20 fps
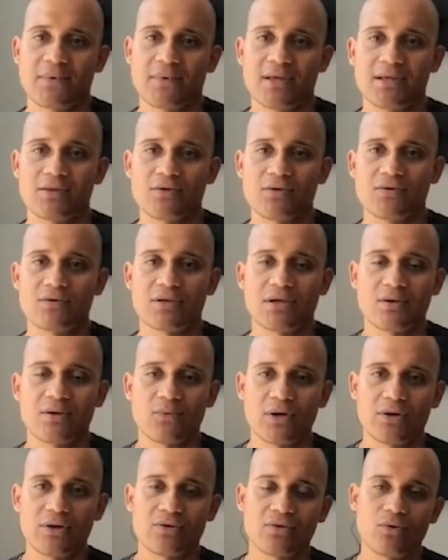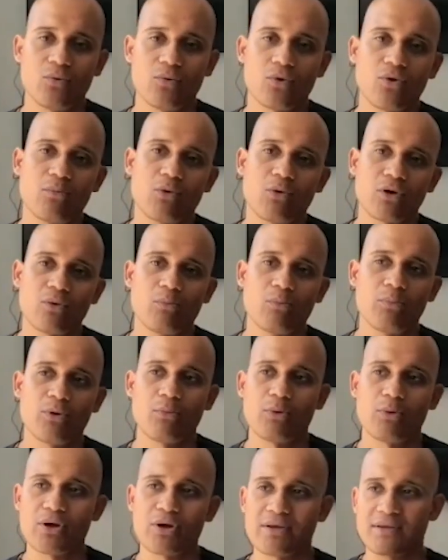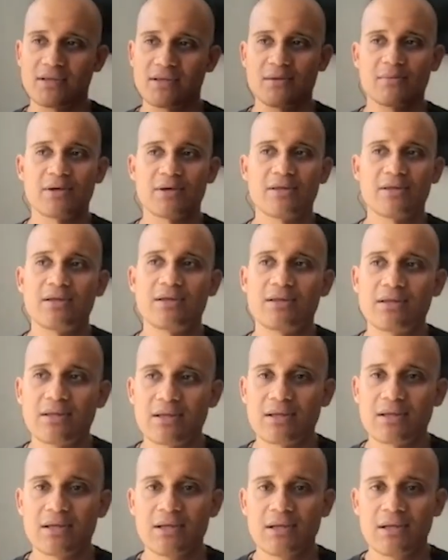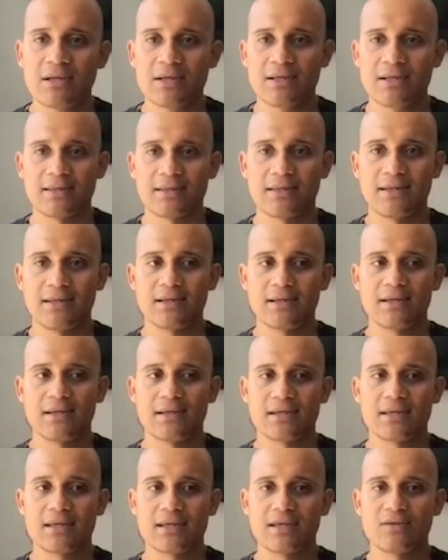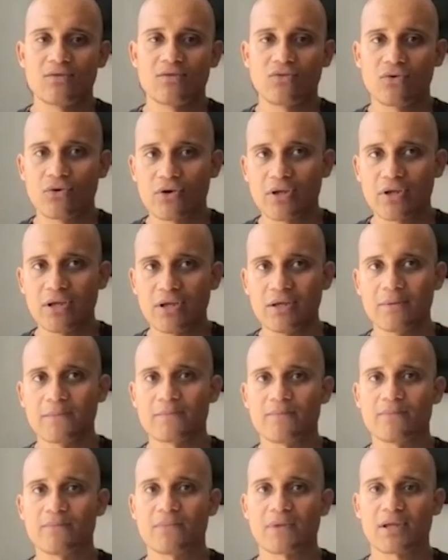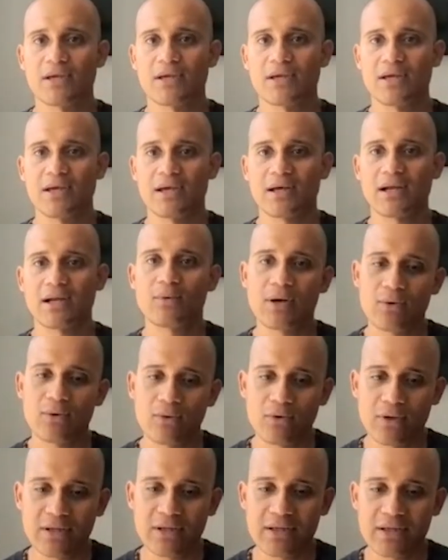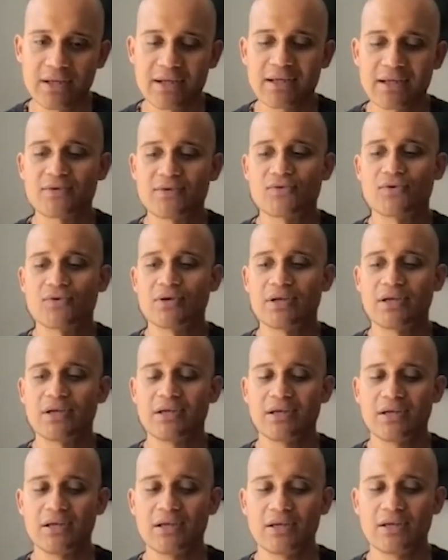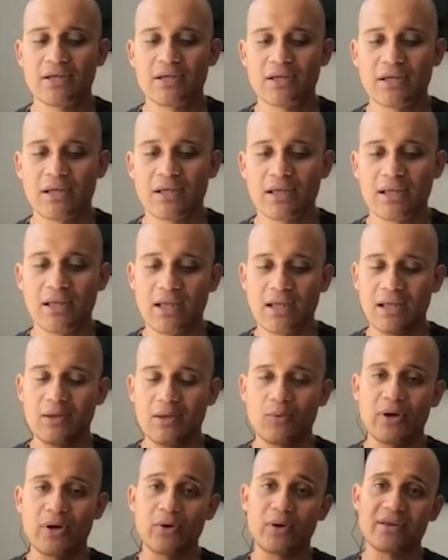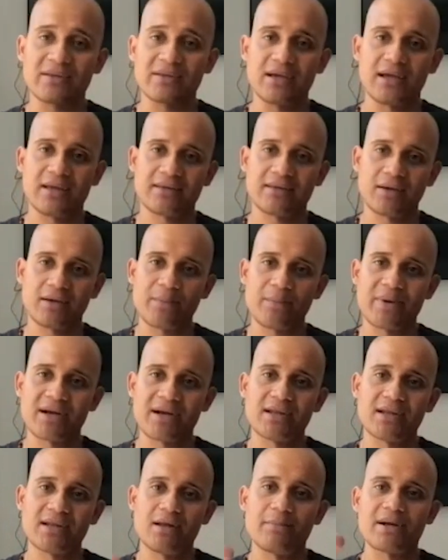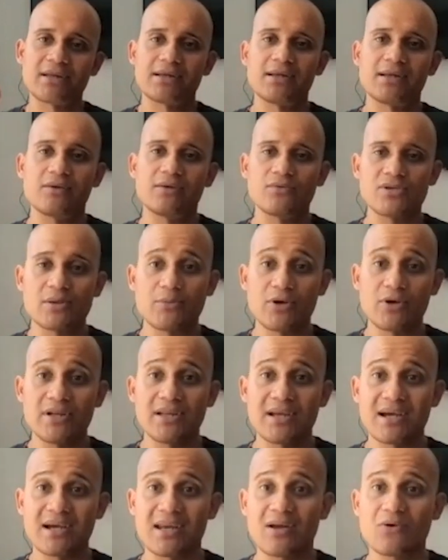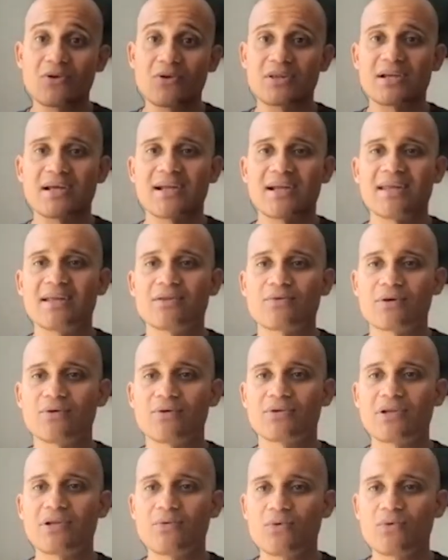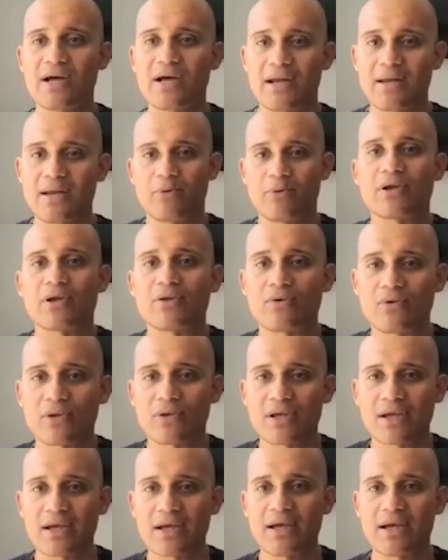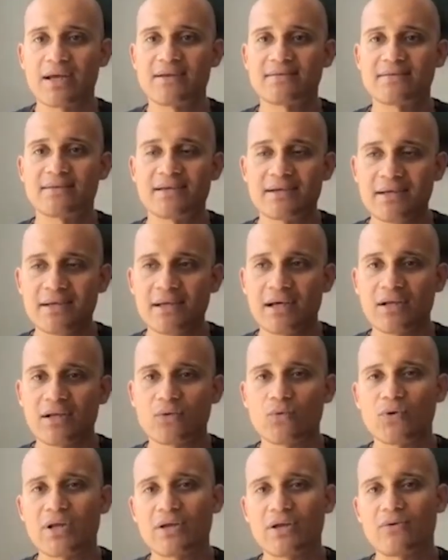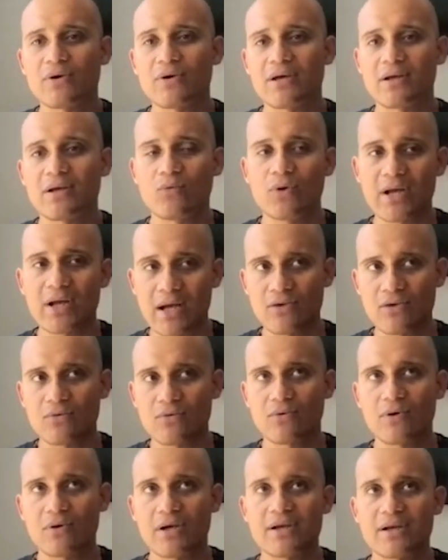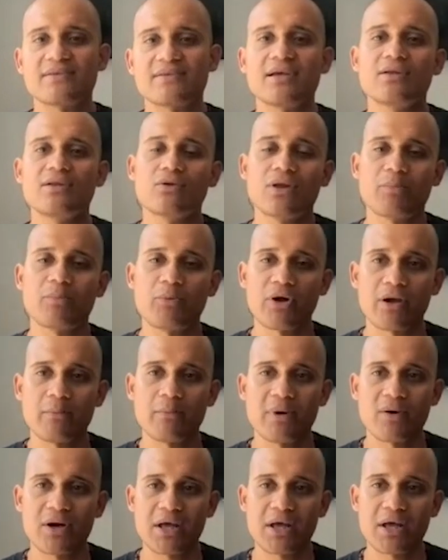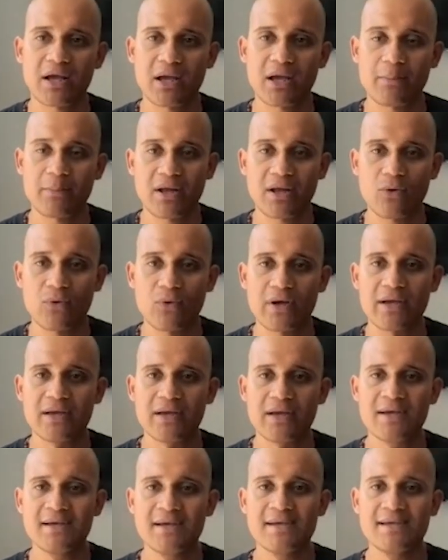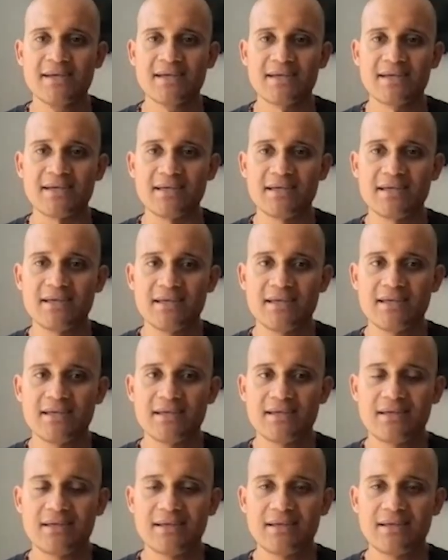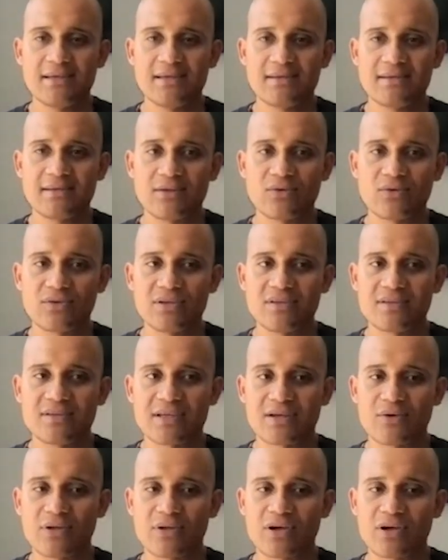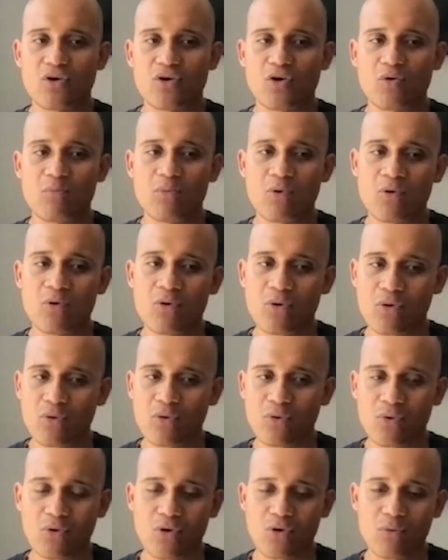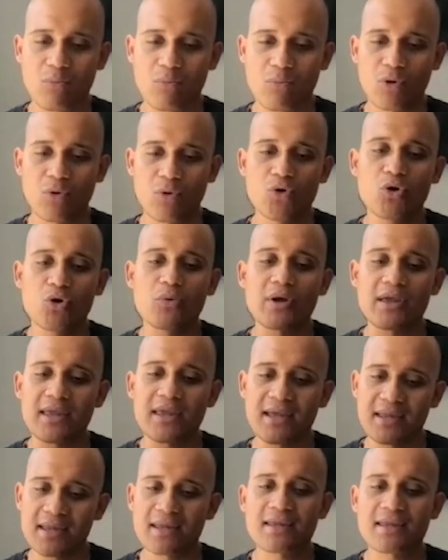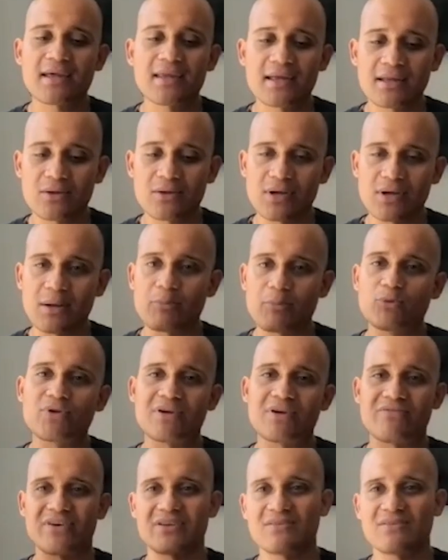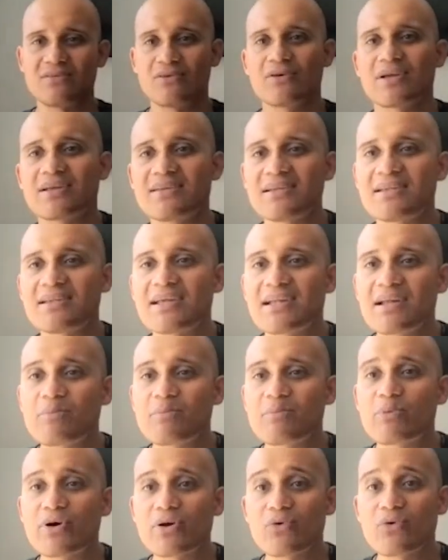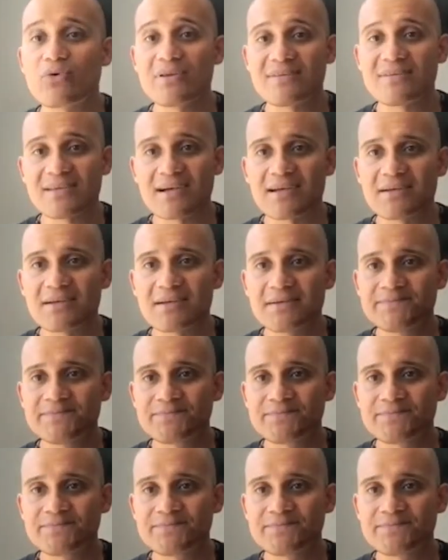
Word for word: Entonces, bueno, eso es como que un poco por encima de, de, quién soy, eh, graduado en Derecho y, y, bueno, esa, esa es una parte, la parte de la lucha política, la otra era dentro de los tribunales, porque yo llegué a ejercer, estuve un año, un año ejerciendo después que me, que me gradué, y siendo sincero de cómo, cómo uno veía desde adentro la putrefacción que existía en el Poder Judicial,